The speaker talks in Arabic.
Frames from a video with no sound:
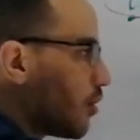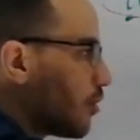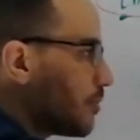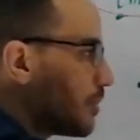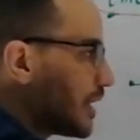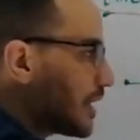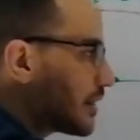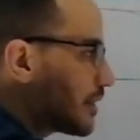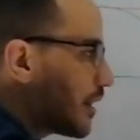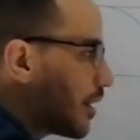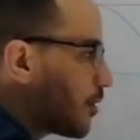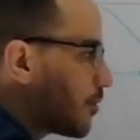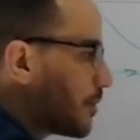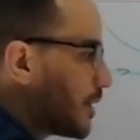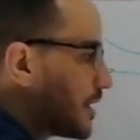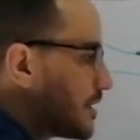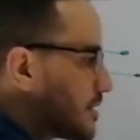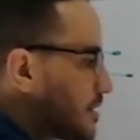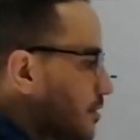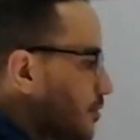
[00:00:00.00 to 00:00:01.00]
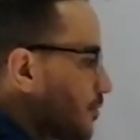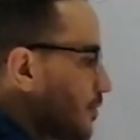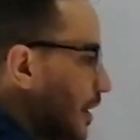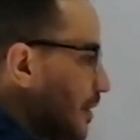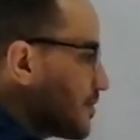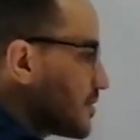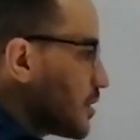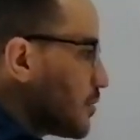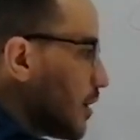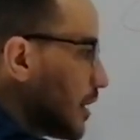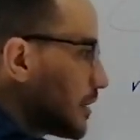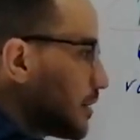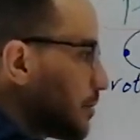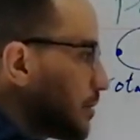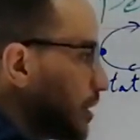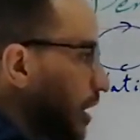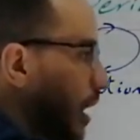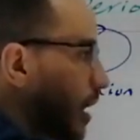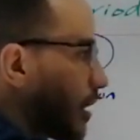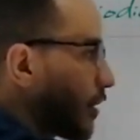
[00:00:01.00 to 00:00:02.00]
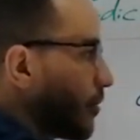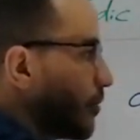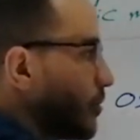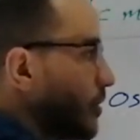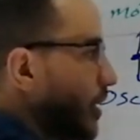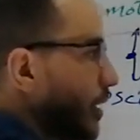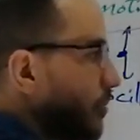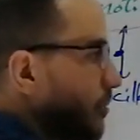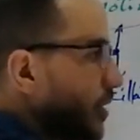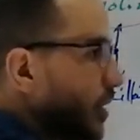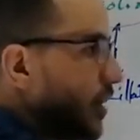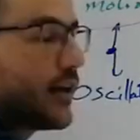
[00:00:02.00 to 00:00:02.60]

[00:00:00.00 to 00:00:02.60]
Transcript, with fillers: هو بيطلع وبينزل وفي نفس الوقت بيتحرك لقدام